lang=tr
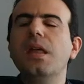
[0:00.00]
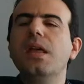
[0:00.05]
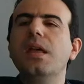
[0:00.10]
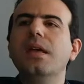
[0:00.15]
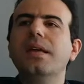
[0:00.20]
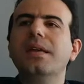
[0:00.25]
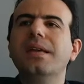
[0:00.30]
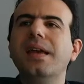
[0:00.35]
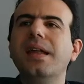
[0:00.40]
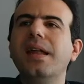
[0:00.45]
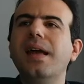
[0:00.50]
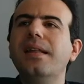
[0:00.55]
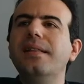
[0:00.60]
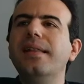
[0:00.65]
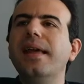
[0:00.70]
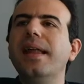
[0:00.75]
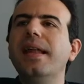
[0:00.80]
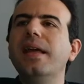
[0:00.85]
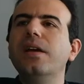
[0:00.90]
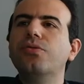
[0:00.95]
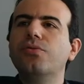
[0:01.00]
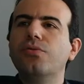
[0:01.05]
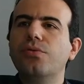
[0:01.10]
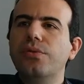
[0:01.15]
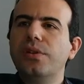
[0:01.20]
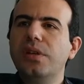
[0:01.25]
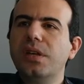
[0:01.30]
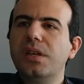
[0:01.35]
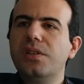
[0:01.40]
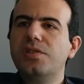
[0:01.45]
Genelde
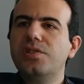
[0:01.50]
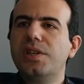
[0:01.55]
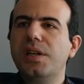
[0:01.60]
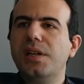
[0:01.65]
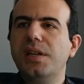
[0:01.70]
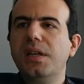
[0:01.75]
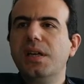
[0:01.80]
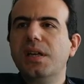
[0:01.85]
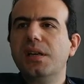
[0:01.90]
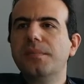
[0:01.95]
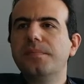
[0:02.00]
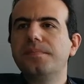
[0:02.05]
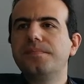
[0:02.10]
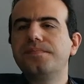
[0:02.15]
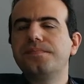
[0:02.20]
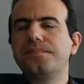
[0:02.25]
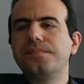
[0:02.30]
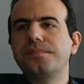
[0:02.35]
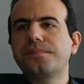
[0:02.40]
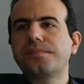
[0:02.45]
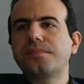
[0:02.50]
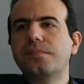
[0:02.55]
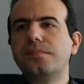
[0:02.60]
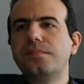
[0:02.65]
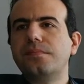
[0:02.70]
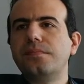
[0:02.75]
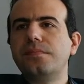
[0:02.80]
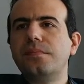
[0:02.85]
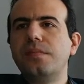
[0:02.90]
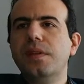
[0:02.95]
elektronik içerik
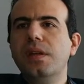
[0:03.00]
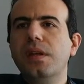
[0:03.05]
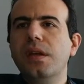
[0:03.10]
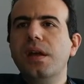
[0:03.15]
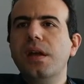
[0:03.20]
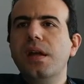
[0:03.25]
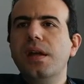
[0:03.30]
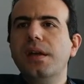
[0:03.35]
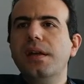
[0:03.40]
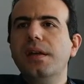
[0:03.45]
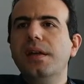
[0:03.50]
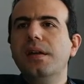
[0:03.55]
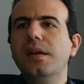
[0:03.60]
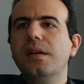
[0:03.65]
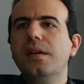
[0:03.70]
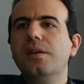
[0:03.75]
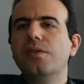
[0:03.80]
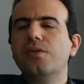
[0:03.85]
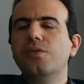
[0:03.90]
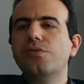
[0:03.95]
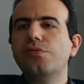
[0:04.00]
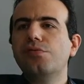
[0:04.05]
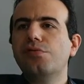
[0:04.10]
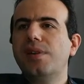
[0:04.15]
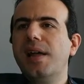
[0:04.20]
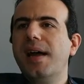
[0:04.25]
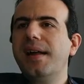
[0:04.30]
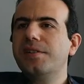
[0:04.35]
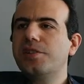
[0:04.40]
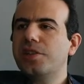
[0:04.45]
e,
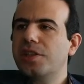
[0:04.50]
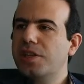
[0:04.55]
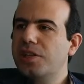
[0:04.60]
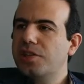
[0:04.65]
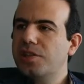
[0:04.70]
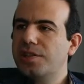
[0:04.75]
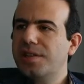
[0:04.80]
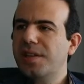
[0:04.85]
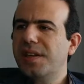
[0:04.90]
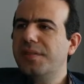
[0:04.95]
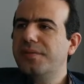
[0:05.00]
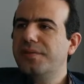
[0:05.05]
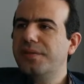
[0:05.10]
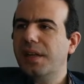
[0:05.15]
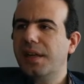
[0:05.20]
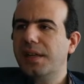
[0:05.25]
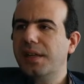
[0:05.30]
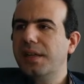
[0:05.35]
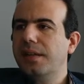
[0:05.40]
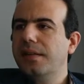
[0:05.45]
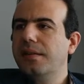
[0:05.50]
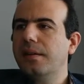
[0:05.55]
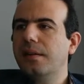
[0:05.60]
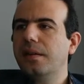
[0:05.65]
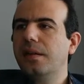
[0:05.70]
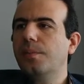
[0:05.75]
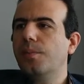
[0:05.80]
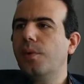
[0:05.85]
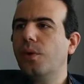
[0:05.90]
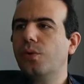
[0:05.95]
yüzlerce kişi tarafından
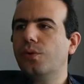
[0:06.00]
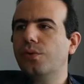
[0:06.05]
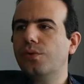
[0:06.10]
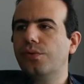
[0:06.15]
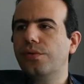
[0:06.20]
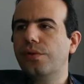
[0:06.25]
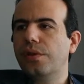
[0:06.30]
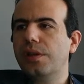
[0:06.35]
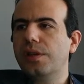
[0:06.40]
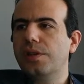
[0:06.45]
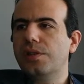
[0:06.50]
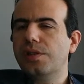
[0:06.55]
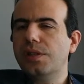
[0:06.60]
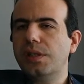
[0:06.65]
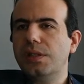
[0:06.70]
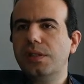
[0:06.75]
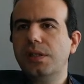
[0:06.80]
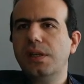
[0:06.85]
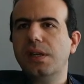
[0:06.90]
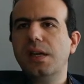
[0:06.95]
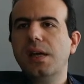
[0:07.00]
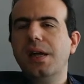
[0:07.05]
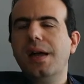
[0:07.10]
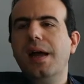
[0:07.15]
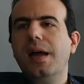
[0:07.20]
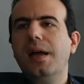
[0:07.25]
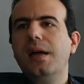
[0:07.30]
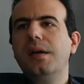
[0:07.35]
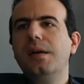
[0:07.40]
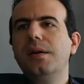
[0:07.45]
indirilip okunduğu için
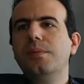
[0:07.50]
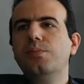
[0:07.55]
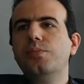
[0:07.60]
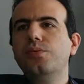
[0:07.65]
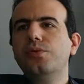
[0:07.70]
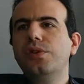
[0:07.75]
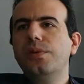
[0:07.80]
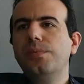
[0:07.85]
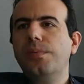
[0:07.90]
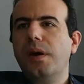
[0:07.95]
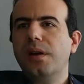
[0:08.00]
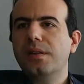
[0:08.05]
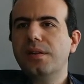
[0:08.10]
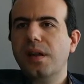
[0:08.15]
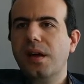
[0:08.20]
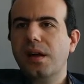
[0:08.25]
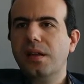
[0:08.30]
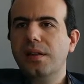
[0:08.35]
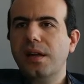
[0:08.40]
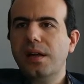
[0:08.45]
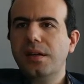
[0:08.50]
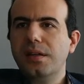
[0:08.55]
e, bu tip hatalar